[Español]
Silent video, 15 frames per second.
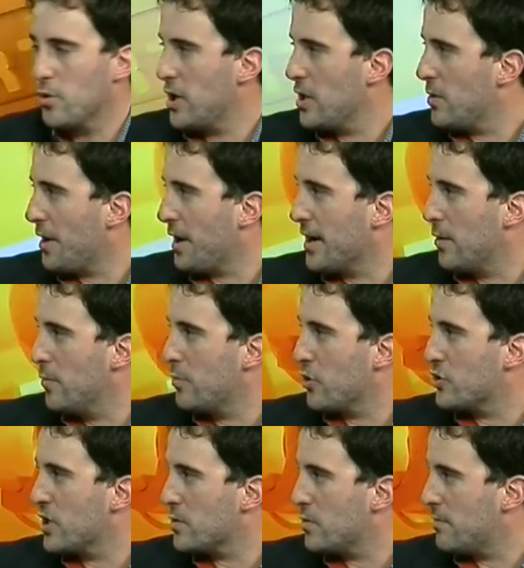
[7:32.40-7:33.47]
poquito arrancaron un
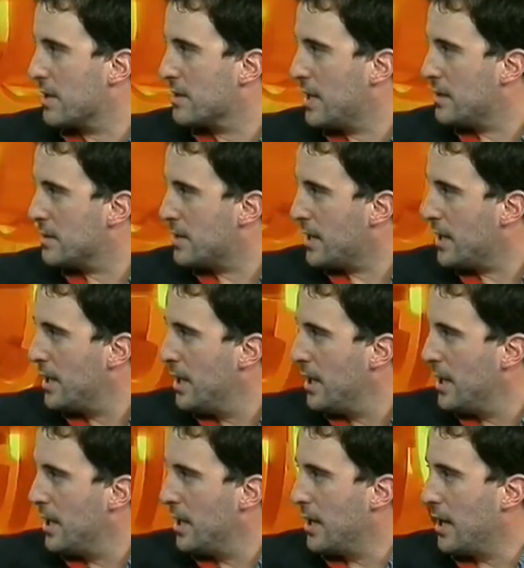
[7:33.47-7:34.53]
proyecto bastante
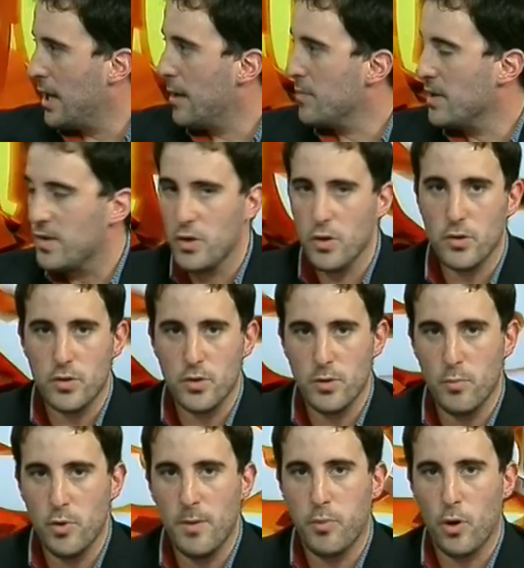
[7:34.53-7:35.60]
eh, ambicioso,
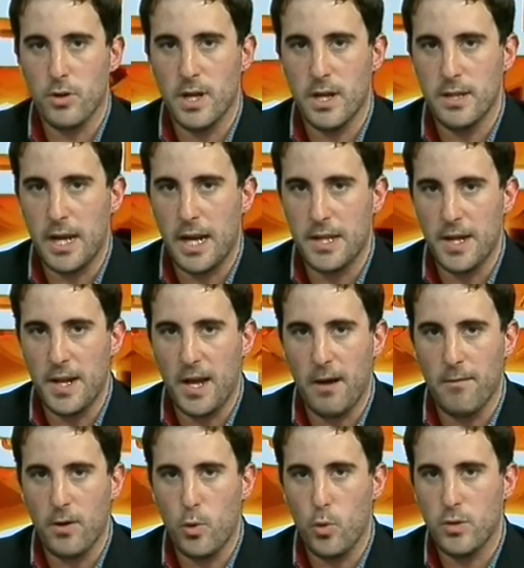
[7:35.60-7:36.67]
muy importante, que tiene
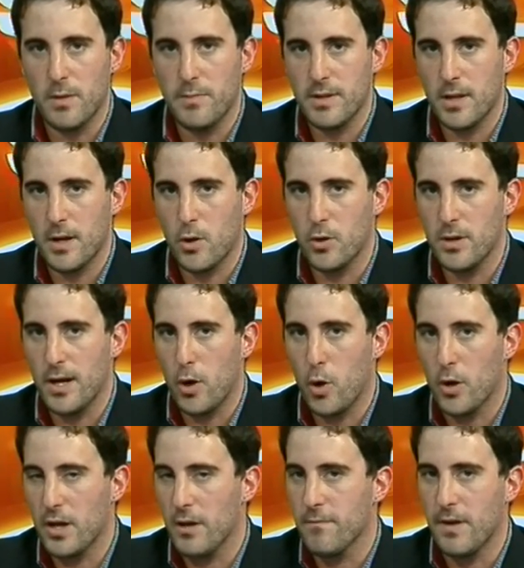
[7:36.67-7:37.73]
que ver justamente con el
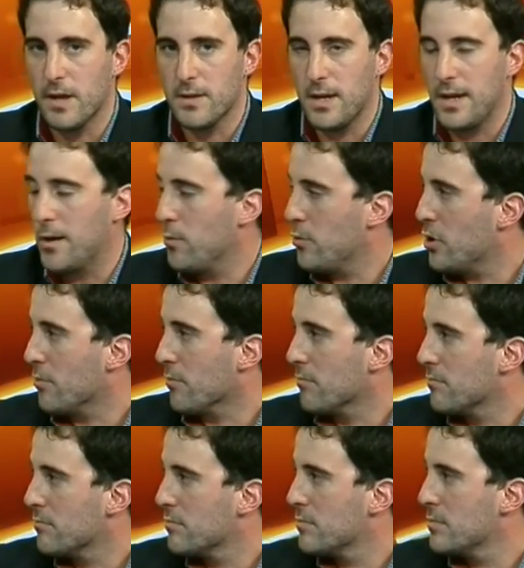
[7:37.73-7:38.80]
hockey infantil en Unión.
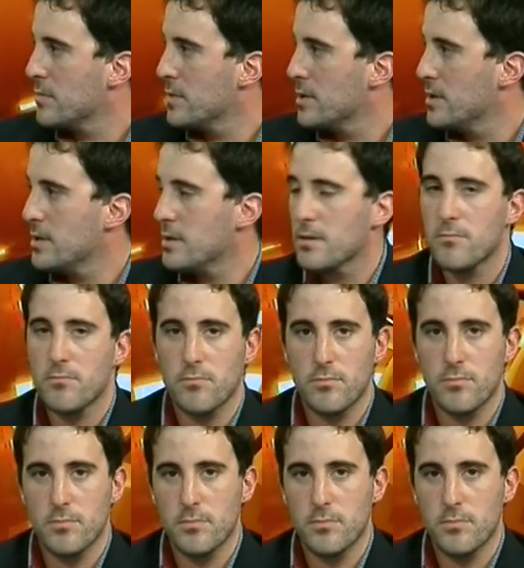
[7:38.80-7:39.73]
Exacto.